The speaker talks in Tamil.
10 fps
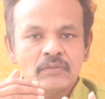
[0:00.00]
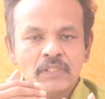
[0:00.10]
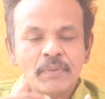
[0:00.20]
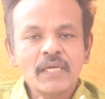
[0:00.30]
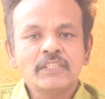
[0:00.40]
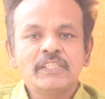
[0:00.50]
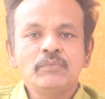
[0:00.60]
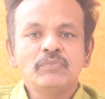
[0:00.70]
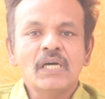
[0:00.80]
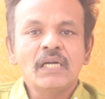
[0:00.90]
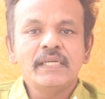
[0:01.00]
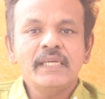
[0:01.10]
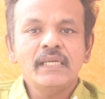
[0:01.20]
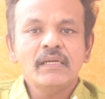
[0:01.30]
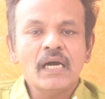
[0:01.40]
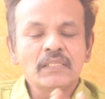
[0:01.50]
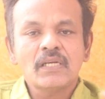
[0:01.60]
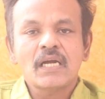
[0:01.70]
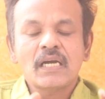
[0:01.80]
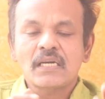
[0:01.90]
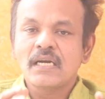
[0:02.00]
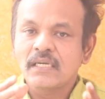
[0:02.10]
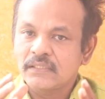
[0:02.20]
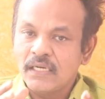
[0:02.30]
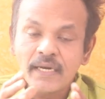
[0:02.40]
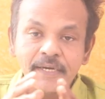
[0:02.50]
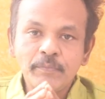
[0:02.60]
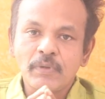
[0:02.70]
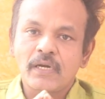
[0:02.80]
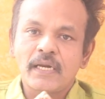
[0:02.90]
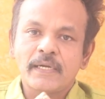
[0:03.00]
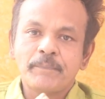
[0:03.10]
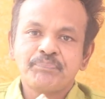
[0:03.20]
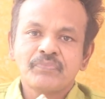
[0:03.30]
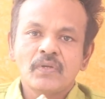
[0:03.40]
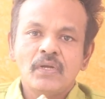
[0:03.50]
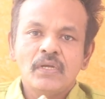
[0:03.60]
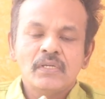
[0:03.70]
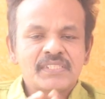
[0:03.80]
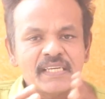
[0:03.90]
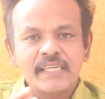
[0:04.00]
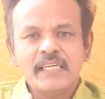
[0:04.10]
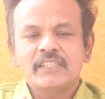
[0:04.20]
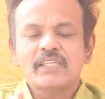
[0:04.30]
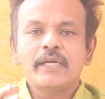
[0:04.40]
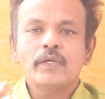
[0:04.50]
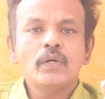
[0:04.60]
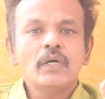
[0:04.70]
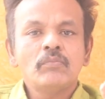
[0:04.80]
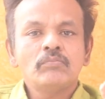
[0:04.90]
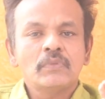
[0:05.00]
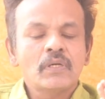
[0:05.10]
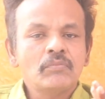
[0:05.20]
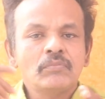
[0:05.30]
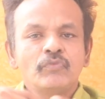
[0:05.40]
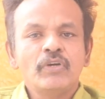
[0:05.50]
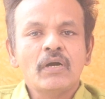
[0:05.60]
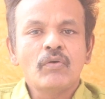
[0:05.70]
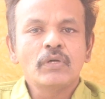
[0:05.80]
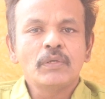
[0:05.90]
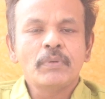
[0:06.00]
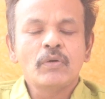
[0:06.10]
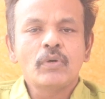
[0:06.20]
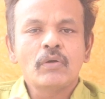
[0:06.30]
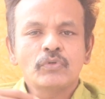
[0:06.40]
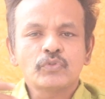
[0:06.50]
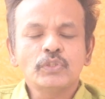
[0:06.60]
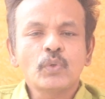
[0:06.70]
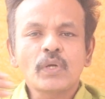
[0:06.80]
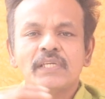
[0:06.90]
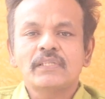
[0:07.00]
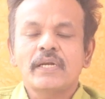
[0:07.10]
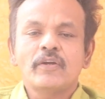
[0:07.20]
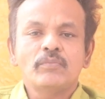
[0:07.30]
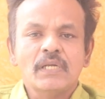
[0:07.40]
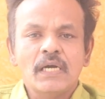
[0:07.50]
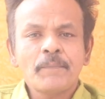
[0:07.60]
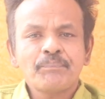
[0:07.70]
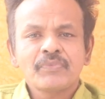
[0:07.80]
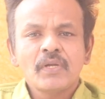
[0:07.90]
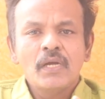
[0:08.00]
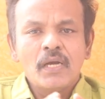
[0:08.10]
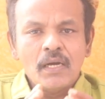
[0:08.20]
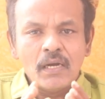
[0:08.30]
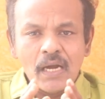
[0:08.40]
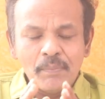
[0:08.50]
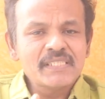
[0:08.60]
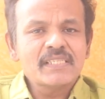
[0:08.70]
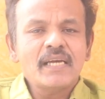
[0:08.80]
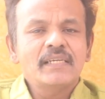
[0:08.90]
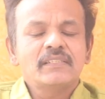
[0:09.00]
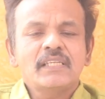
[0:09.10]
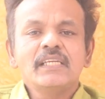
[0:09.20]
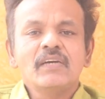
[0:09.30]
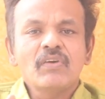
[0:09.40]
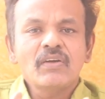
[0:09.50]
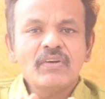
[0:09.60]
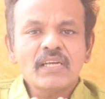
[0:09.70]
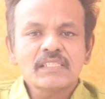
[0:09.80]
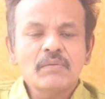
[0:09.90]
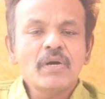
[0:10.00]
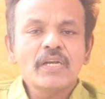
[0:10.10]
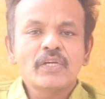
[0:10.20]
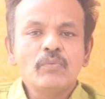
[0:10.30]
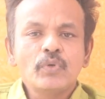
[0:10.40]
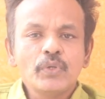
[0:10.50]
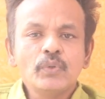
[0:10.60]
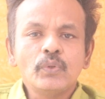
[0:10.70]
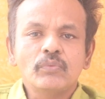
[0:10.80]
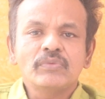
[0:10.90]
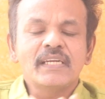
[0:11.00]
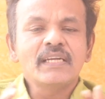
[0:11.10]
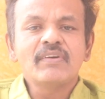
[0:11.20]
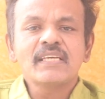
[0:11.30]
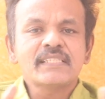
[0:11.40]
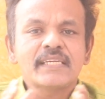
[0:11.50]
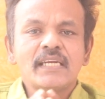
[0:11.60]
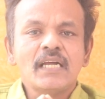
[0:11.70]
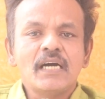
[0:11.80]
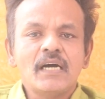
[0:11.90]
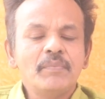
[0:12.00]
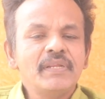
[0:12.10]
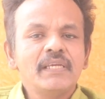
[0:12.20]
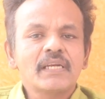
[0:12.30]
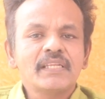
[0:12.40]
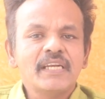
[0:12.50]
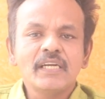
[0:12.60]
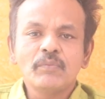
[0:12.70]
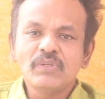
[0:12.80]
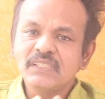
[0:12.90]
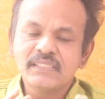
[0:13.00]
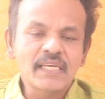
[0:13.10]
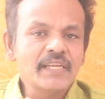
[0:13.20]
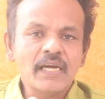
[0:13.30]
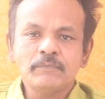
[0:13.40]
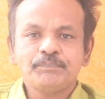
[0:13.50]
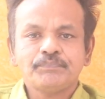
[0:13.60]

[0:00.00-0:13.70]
தமிழகத்தையும் தாண்டி ஆந்திரா கர்நாடகத்திலலாம் ரைடு பண்ணுறாங்க சென்னையில் எத்தனை இடம் அவங்க அவங்க சொந்த ஊரில் எத்தனை இடம்னா அமைச்சராக இருந்தால் எவ்வளோ வேணால் சம்பாதிக்க முடியும் என்ன வேணால் செய்யலாம் அப்படிங்கிறது எண்ணம் வந்து சரியா